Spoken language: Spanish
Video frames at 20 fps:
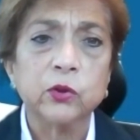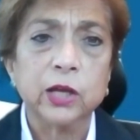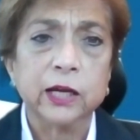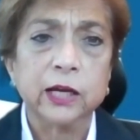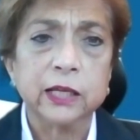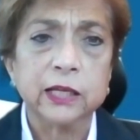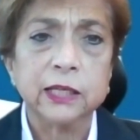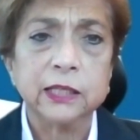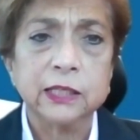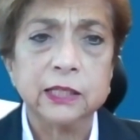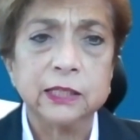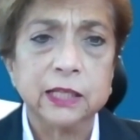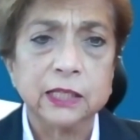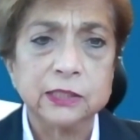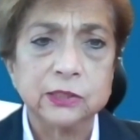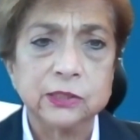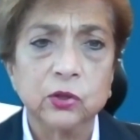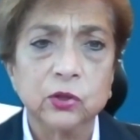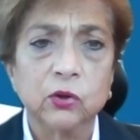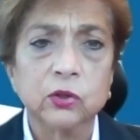de
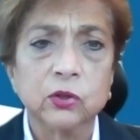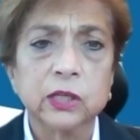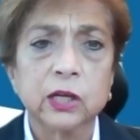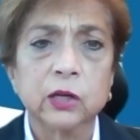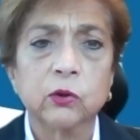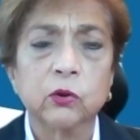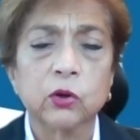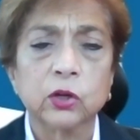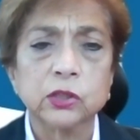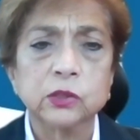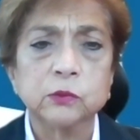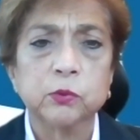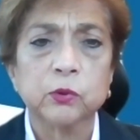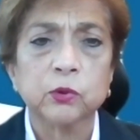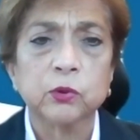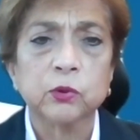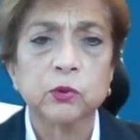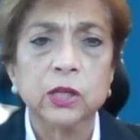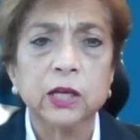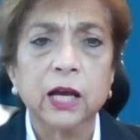acreditación que
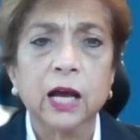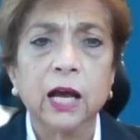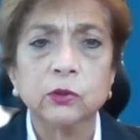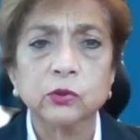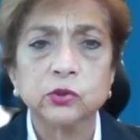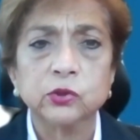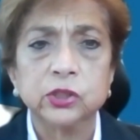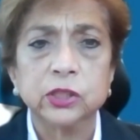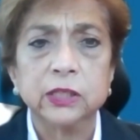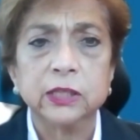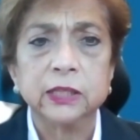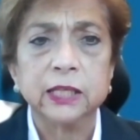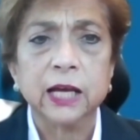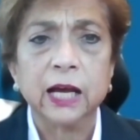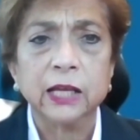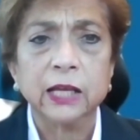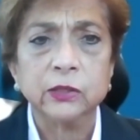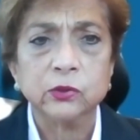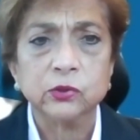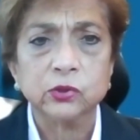corresponde a los siete
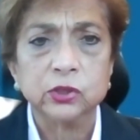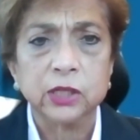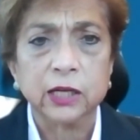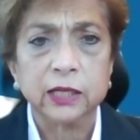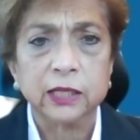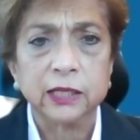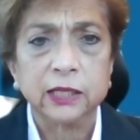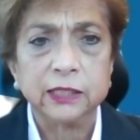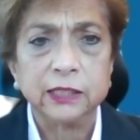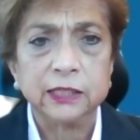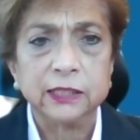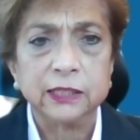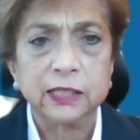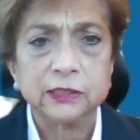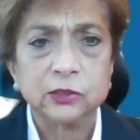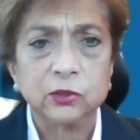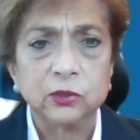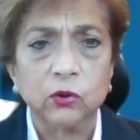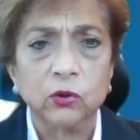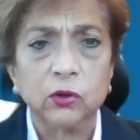años de
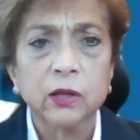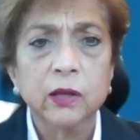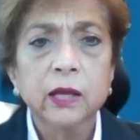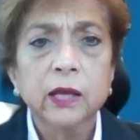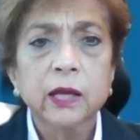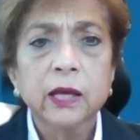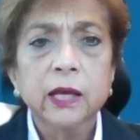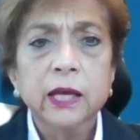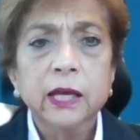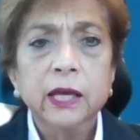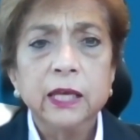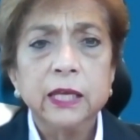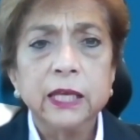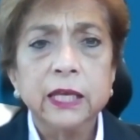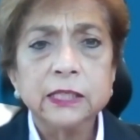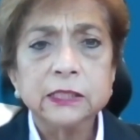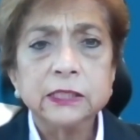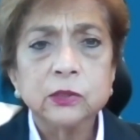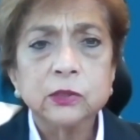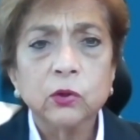acreditación.
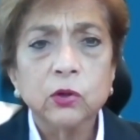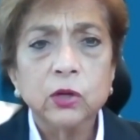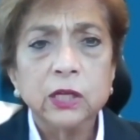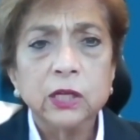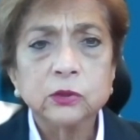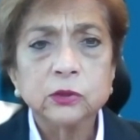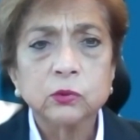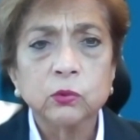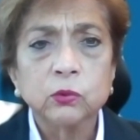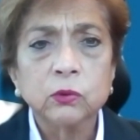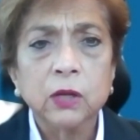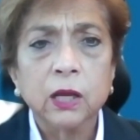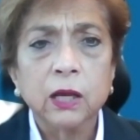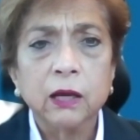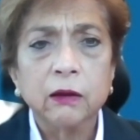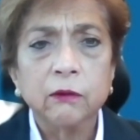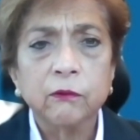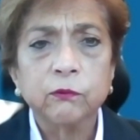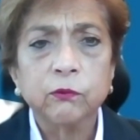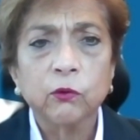Y esto es
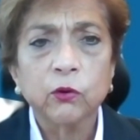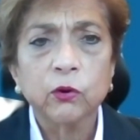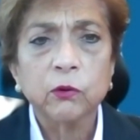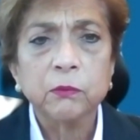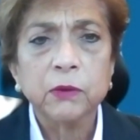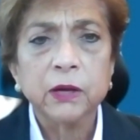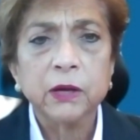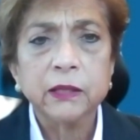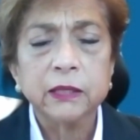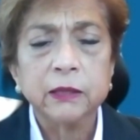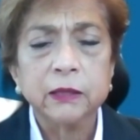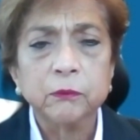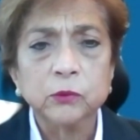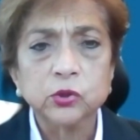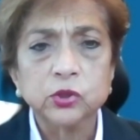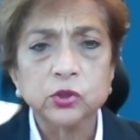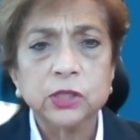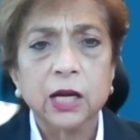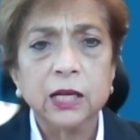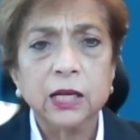una forma de
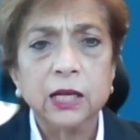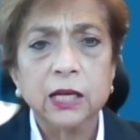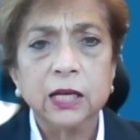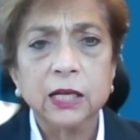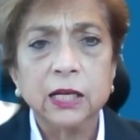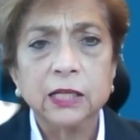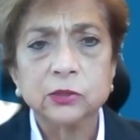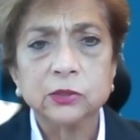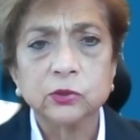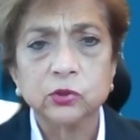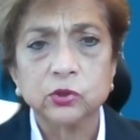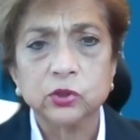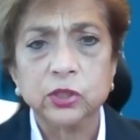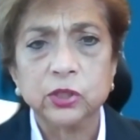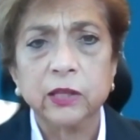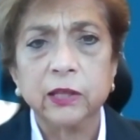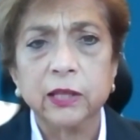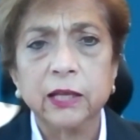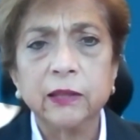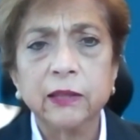mostrarle a la
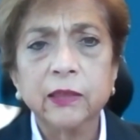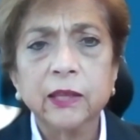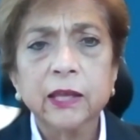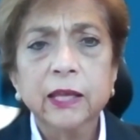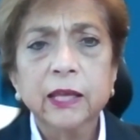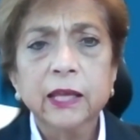sociedad